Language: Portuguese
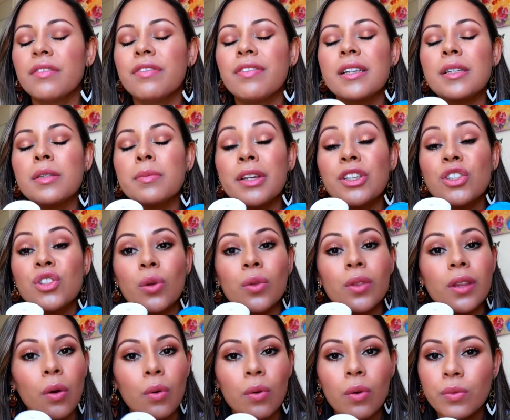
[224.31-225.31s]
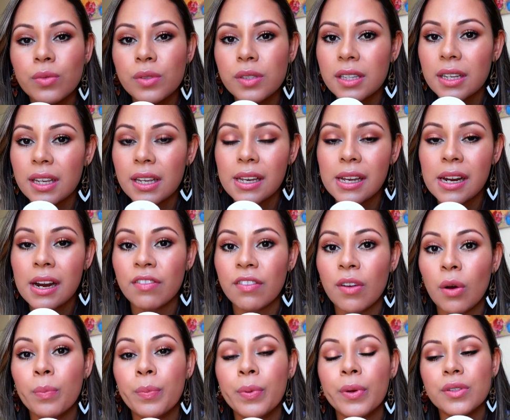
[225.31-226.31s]
Infelizmente eu não consegui
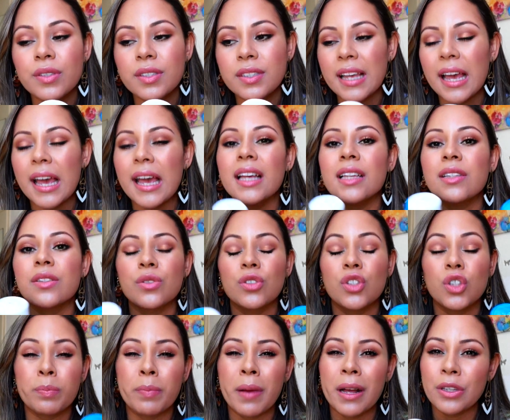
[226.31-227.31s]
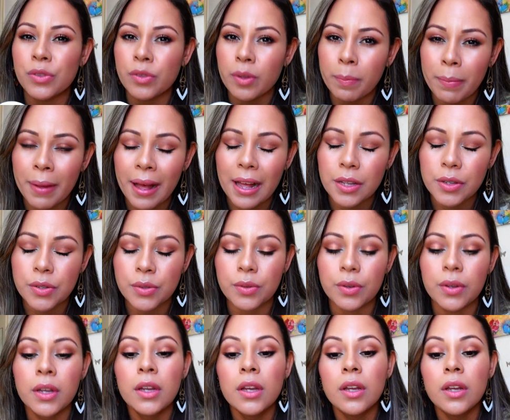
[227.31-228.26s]
gravar o processo de passo a passo